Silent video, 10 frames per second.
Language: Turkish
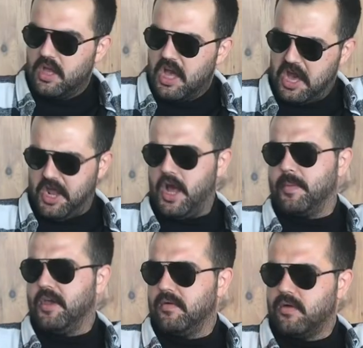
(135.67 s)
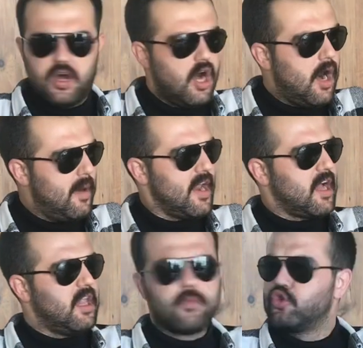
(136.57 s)
Eren abi,
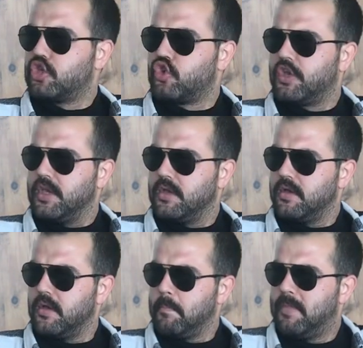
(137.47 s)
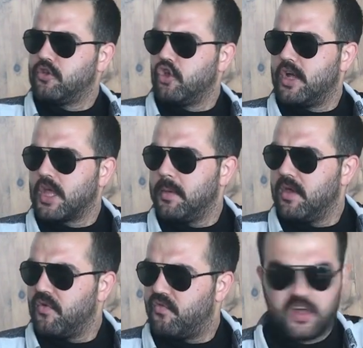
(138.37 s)
Amerikalılar bu işte çok iyi. Biz de onlar
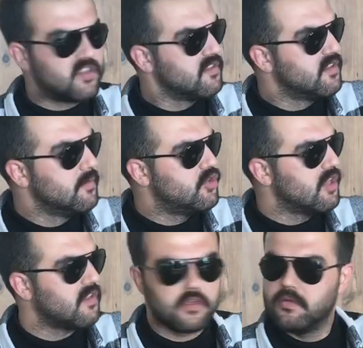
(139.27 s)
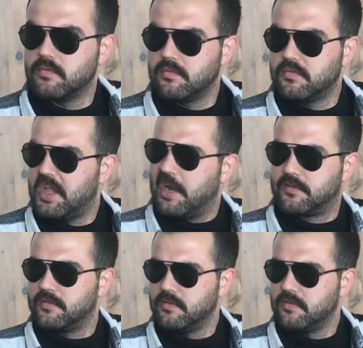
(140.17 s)
gibi fantazi dizi mi çeksin? Ne dersin?